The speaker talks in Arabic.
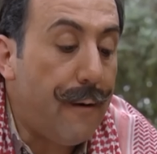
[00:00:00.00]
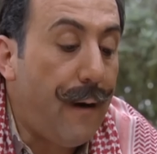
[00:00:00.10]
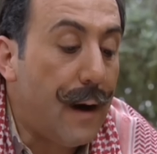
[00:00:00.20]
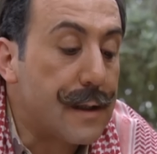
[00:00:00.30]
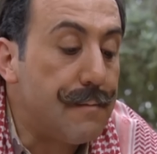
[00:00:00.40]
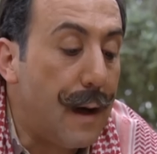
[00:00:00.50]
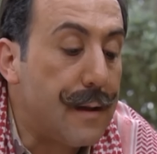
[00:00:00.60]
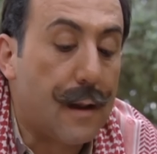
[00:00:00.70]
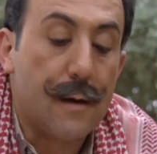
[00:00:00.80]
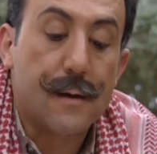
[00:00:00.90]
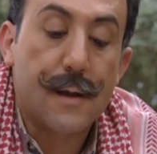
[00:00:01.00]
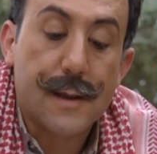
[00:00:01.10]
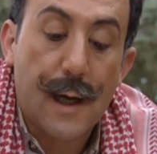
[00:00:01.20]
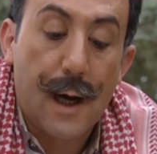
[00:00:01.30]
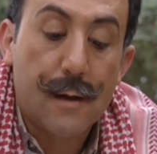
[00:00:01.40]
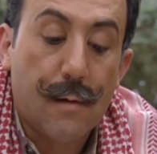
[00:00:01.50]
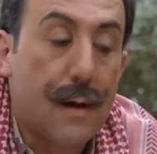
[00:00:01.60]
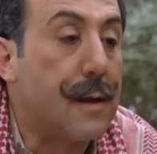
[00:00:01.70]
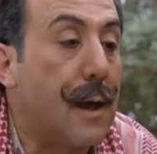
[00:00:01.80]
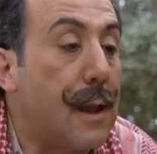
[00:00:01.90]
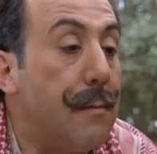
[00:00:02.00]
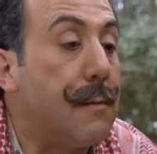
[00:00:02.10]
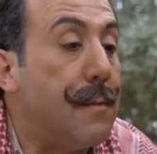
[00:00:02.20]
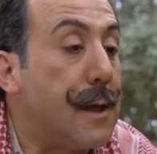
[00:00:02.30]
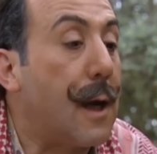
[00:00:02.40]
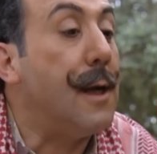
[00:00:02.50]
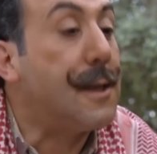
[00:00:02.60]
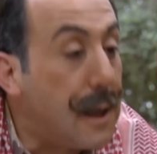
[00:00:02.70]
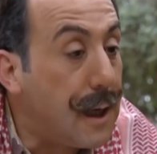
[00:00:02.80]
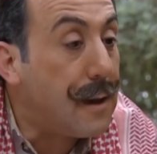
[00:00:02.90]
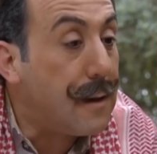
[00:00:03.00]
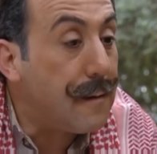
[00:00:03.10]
فحص مادة الاقتصاد وقد كتبت بشكل جيد